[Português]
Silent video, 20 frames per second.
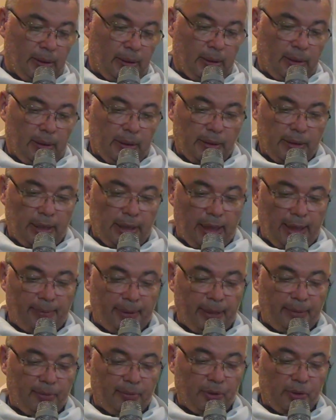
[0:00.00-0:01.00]

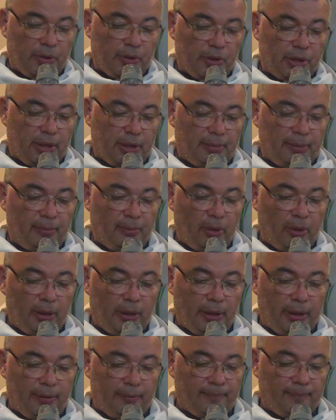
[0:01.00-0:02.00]
celebramos hoje a
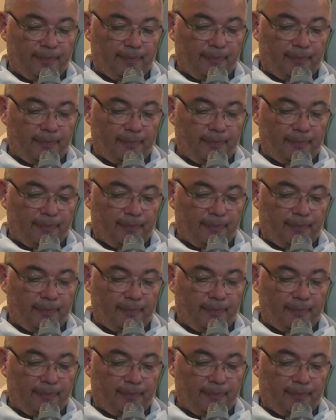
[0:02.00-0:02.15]
memória